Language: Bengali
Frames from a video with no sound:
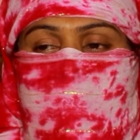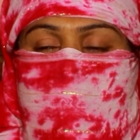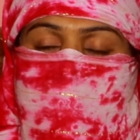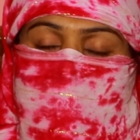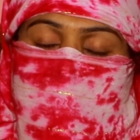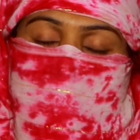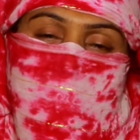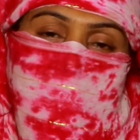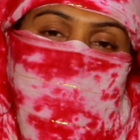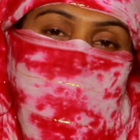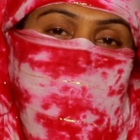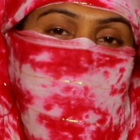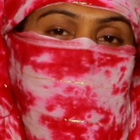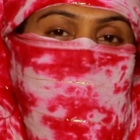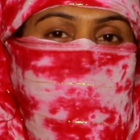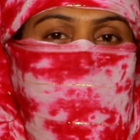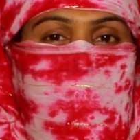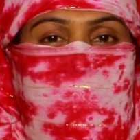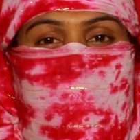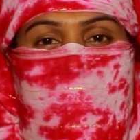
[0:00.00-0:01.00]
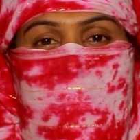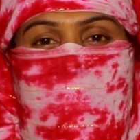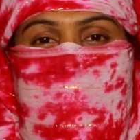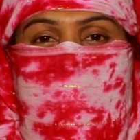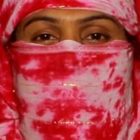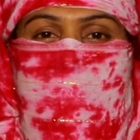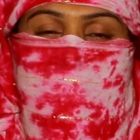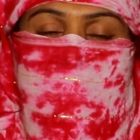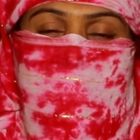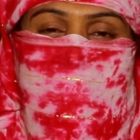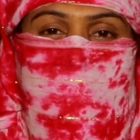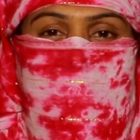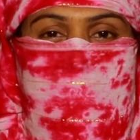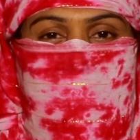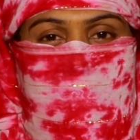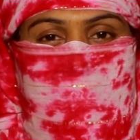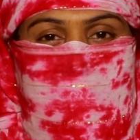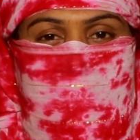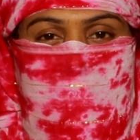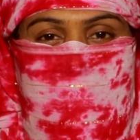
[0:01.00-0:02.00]
আর আমি তো ভাই কাঁদতে কাঁদতে
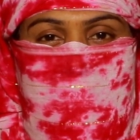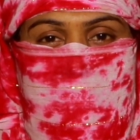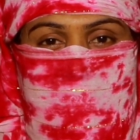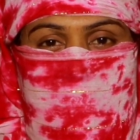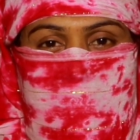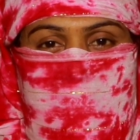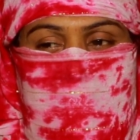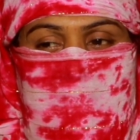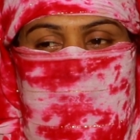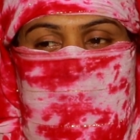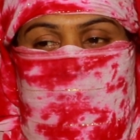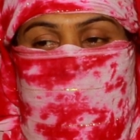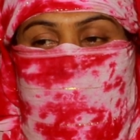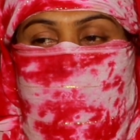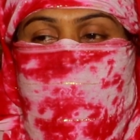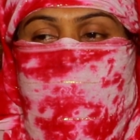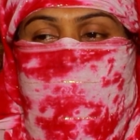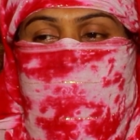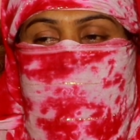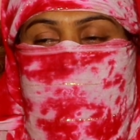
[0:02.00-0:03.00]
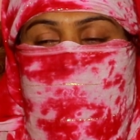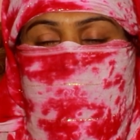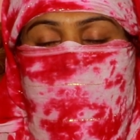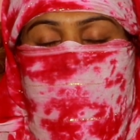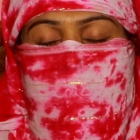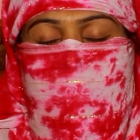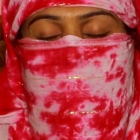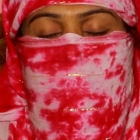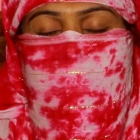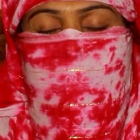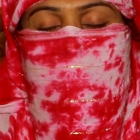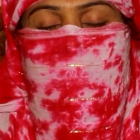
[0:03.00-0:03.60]
শেষ ওরা আমাকে অপমান